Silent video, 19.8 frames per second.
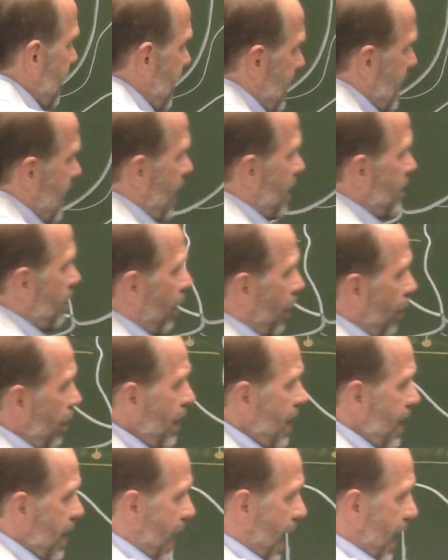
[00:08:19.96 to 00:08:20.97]
également
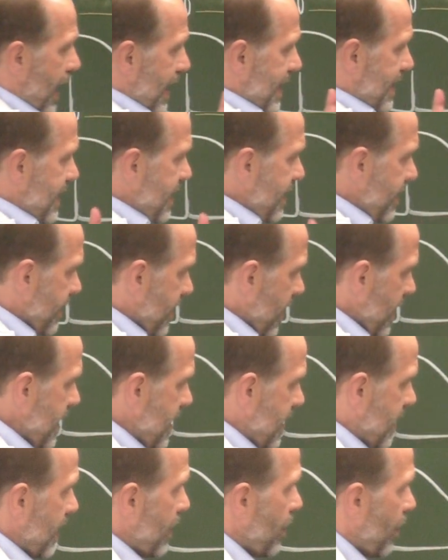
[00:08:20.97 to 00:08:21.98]
à la
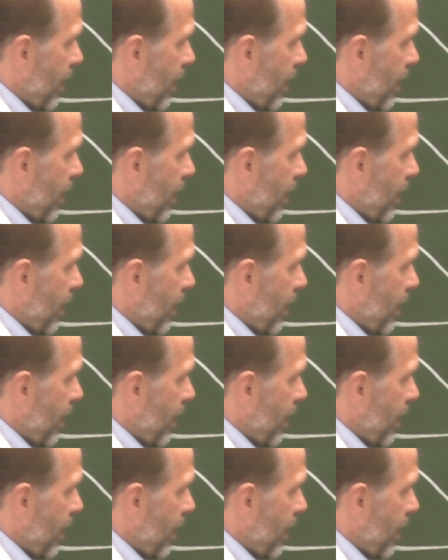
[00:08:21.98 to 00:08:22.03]
distalité de